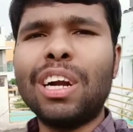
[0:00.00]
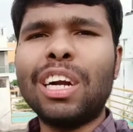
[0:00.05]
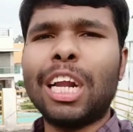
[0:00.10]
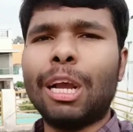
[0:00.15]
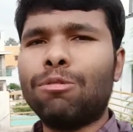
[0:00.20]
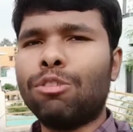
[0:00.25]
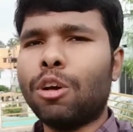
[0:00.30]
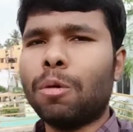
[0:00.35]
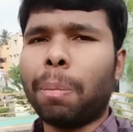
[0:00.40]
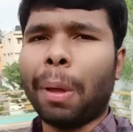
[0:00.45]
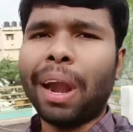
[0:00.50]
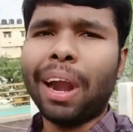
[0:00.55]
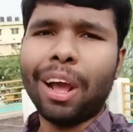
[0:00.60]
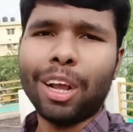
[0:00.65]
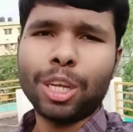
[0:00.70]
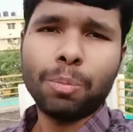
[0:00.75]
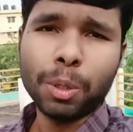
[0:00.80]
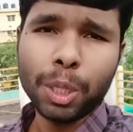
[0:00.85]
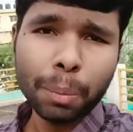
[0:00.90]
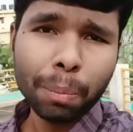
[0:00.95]
டைப்ஸ் ஆஃப்
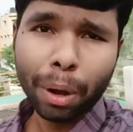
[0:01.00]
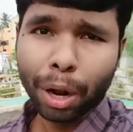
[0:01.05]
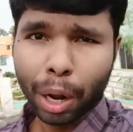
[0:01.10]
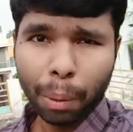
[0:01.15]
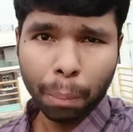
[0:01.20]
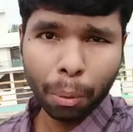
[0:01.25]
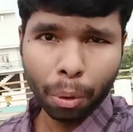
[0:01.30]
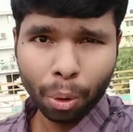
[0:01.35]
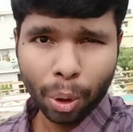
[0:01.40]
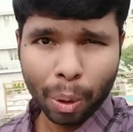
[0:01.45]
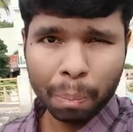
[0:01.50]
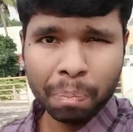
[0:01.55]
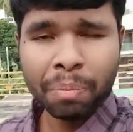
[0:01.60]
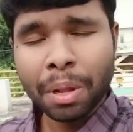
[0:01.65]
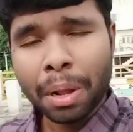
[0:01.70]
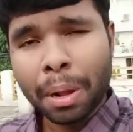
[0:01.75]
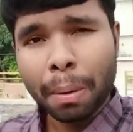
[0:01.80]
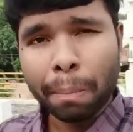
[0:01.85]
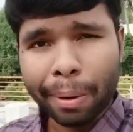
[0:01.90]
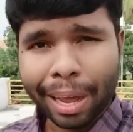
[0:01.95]
பேரடாக்ஸ் பற்றி பார்க்க போகிறோம்
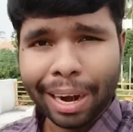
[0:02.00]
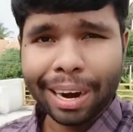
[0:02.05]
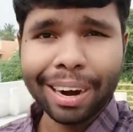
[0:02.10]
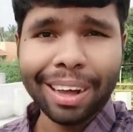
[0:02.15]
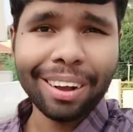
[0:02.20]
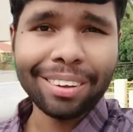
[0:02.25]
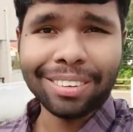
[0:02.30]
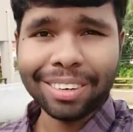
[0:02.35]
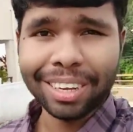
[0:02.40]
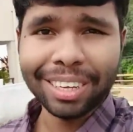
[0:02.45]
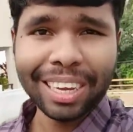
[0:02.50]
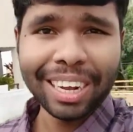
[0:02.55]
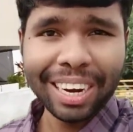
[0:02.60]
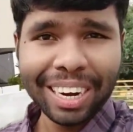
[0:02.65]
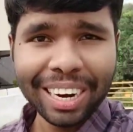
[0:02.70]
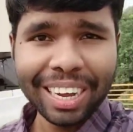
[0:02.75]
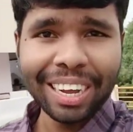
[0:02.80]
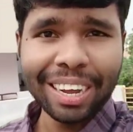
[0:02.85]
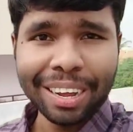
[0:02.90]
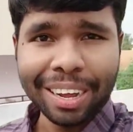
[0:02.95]
பேரடாக்ஸ்னா என்ன